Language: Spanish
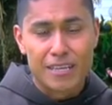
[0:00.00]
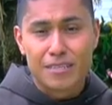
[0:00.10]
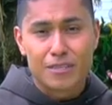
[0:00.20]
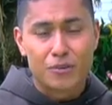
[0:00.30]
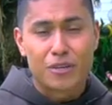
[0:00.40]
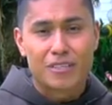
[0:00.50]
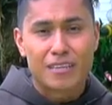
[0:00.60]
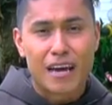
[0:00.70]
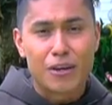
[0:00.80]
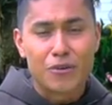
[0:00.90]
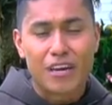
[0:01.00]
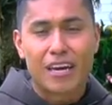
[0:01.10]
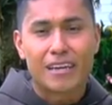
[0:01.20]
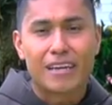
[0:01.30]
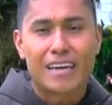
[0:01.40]
sino que sea algo que
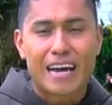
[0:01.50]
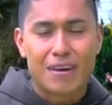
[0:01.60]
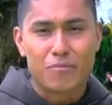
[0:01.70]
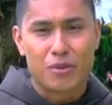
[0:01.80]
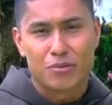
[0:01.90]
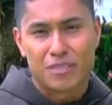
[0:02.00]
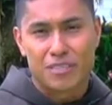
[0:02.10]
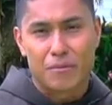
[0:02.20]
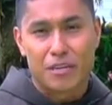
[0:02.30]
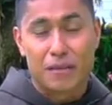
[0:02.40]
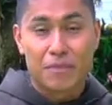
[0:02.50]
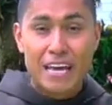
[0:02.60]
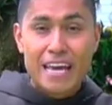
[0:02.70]
genere cambio en nuestra vida.